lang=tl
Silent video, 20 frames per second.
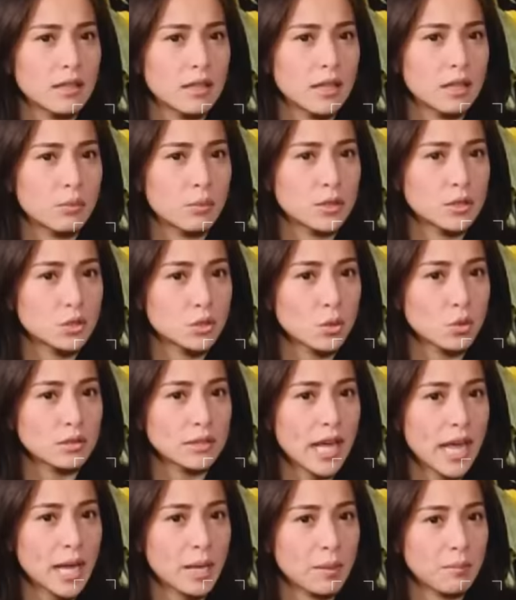It was so
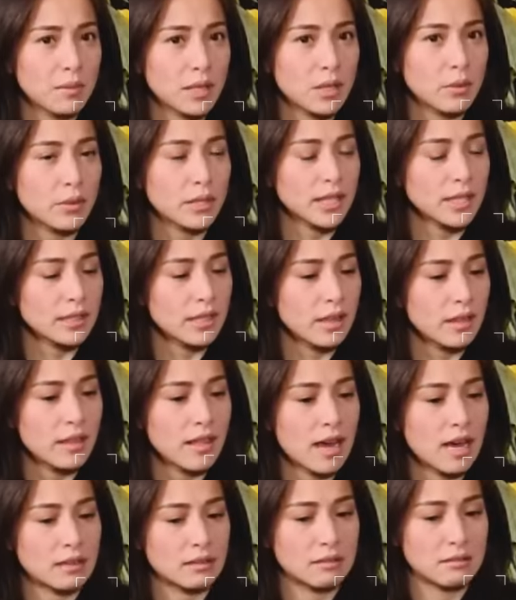timely. When I did
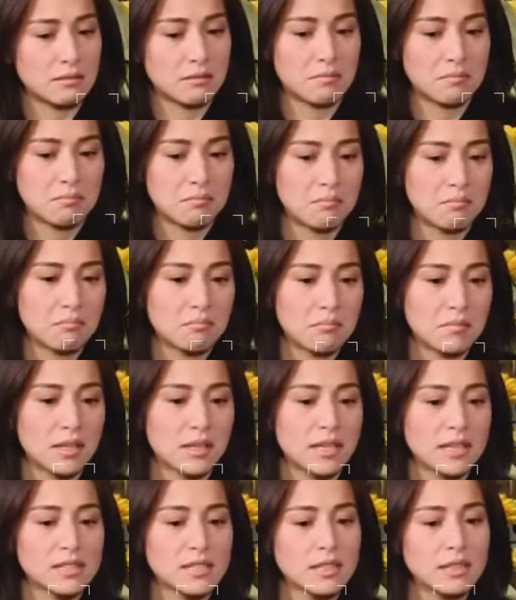that,
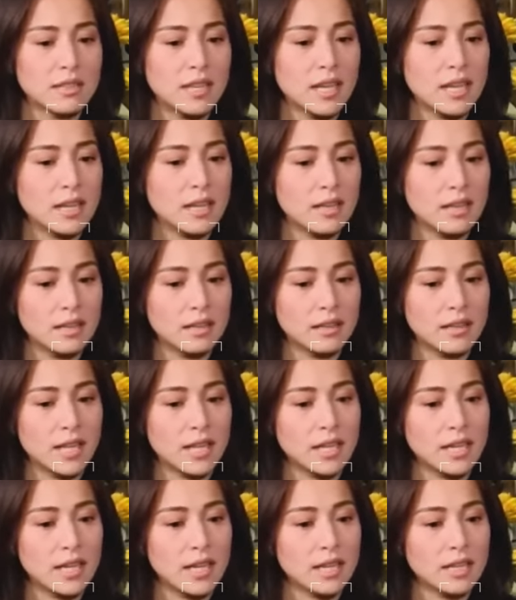kasi day,
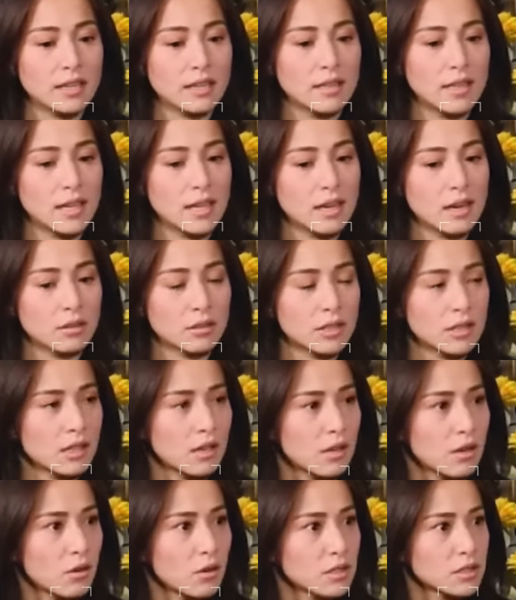day in, day out
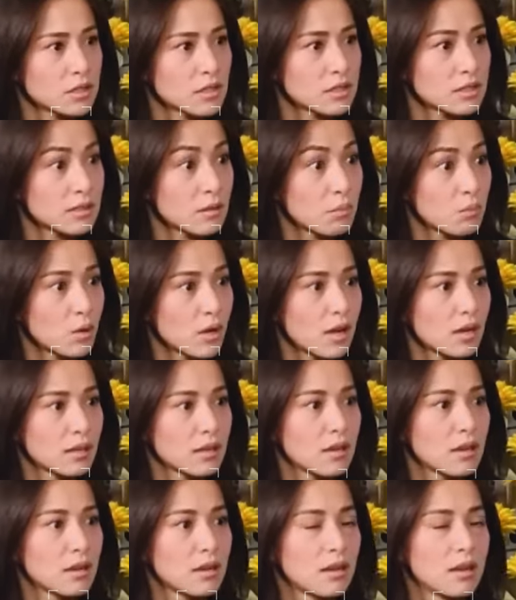lang ako sa
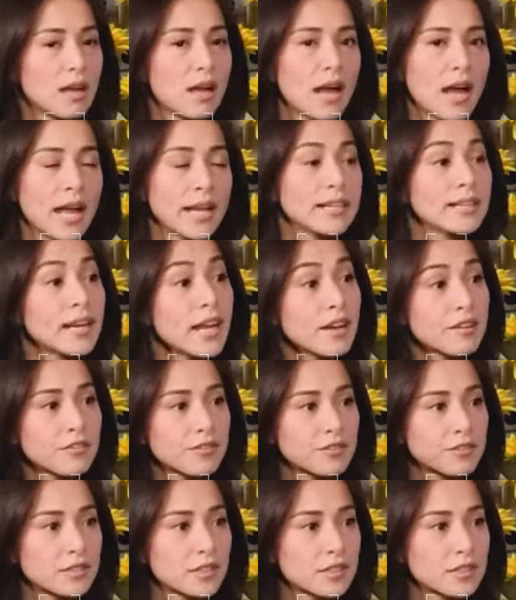Zamboanga. I left.